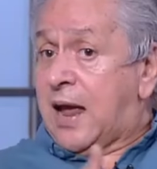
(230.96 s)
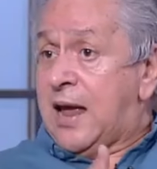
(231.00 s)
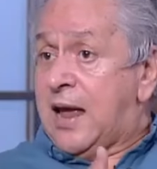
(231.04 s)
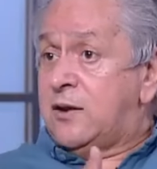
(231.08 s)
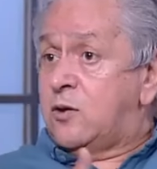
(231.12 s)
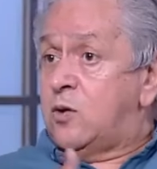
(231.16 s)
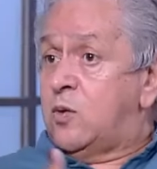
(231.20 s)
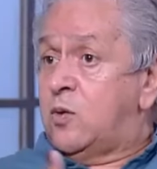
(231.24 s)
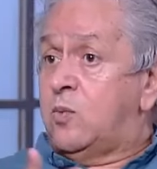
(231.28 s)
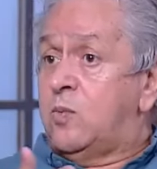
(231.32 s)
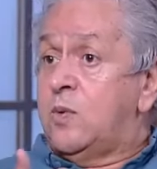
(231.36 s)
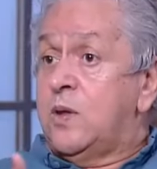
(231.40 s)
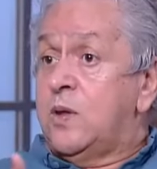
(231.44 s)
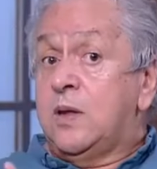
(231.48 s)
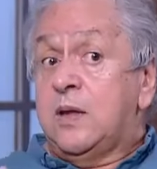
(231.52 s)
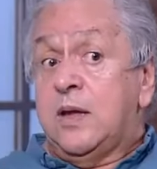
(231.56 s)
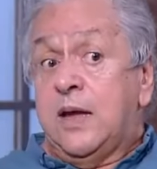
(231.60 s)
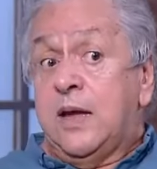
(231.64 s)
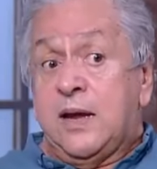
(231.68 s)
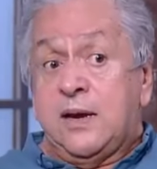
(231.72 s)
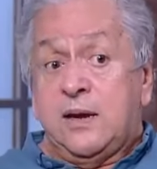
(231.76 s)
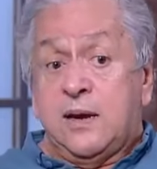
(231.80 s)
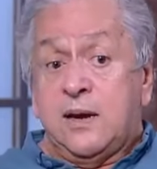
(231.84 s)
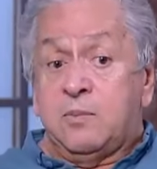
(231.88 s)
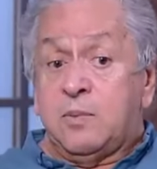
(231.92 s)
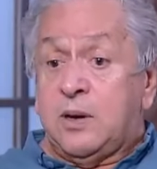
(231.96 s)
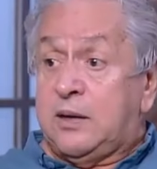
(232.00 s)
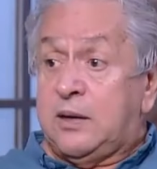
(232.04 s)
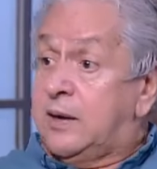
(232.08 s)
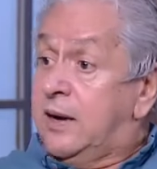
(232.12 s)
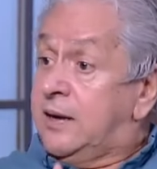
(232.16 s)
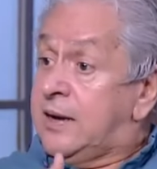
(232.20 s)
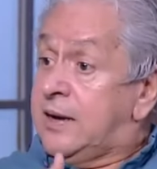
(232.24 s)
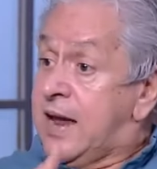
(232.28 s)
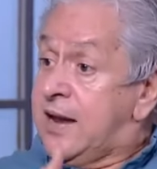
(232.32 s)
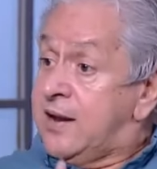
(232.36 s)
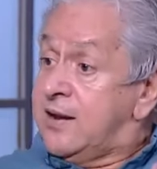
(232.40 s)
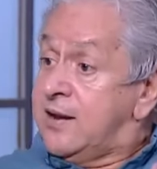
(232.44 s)
عنهم انما
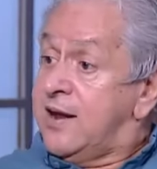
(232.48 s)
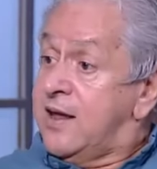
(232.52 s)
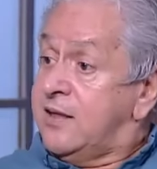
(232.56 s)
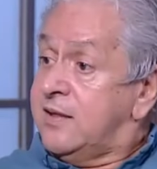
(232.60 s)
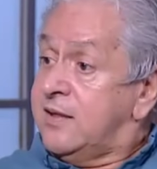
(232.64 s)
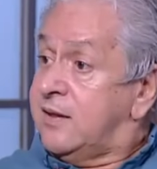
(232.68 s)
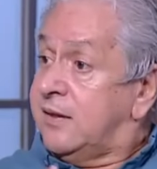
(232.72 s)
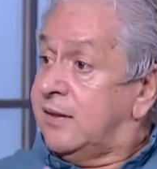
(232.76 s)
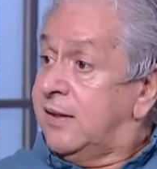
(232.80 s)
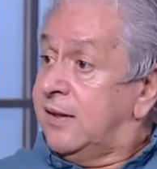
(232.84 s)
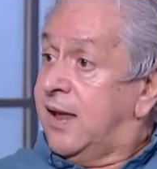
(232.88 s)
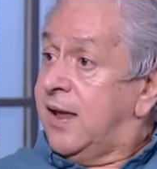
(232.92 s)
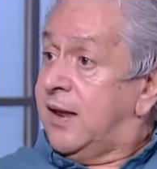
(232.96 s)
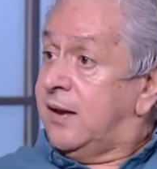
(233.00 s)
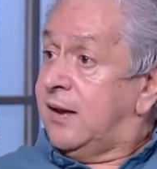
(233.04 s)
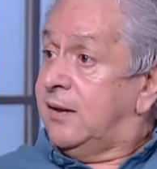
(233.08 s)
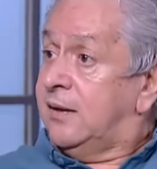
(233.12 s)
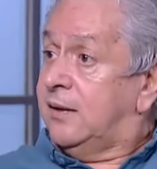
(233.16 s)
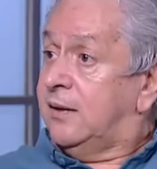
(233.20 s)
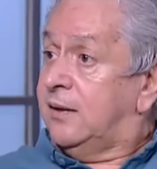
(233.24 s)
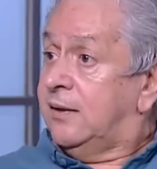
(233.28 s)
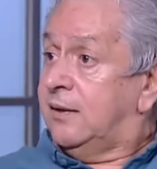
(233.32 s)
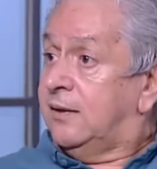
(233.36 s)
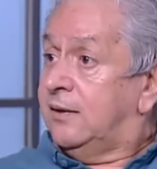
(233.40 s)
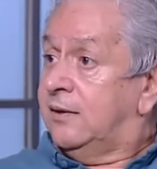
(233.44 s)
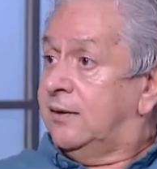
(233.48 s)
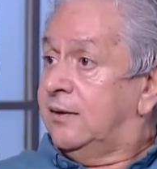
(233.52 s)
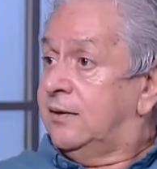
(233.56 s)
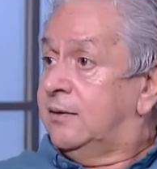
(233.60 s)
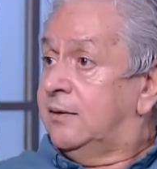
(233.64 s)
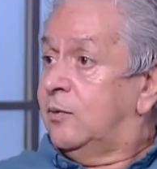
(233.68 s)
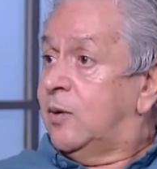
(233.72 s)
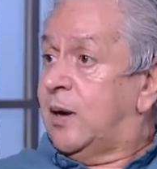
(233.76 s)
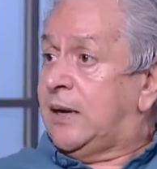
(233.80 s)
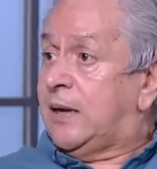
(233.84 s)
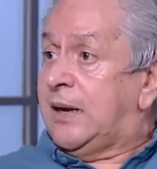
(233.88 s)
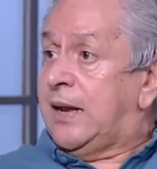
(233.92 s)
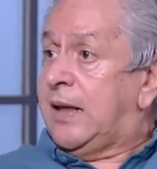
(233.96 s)
لا النادي الاهلي
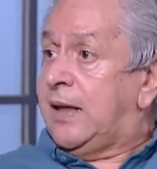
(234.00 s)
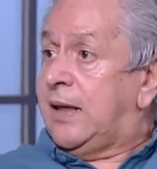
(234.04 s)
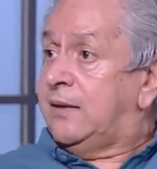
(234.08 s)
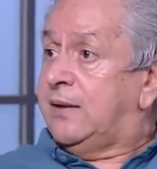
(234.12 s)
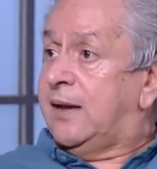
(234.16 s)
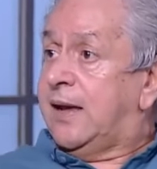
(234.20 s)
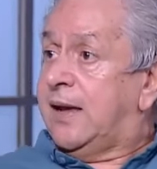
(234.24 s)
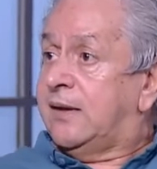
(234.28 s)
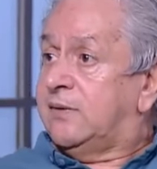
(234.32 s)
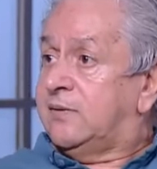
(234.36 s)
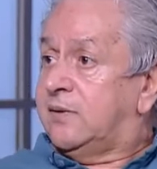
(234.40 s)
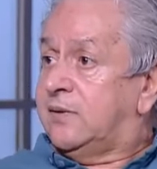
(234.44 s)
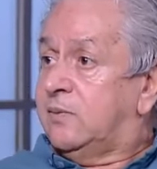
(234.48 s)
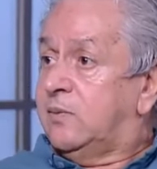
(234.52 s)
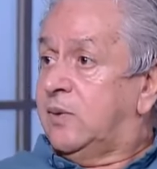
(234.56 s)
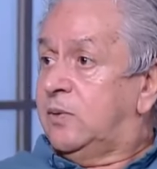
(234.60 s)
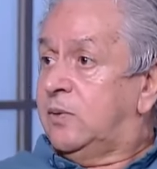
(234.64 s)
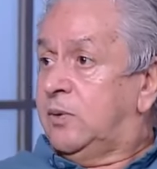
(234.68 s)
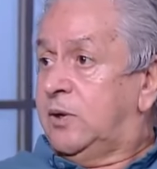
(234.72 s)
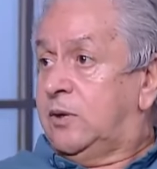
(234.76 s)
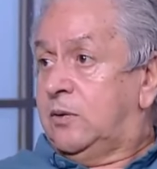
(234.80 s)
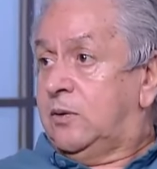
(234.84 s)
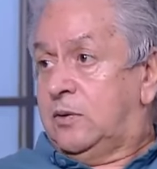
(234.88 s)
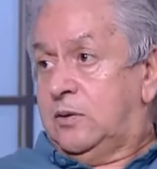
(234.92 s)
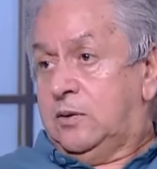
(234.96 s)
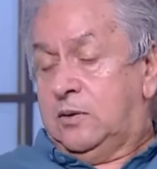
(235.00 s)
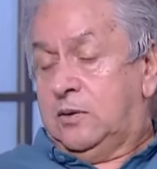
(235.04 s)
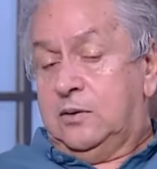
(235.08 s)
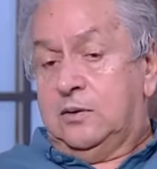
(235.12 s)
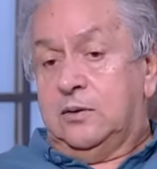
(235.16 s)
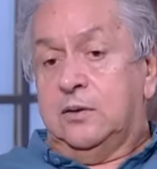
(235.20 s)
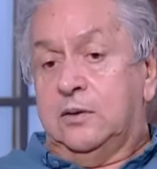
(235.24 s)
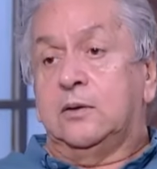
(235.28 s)
ولاد يعني زي ما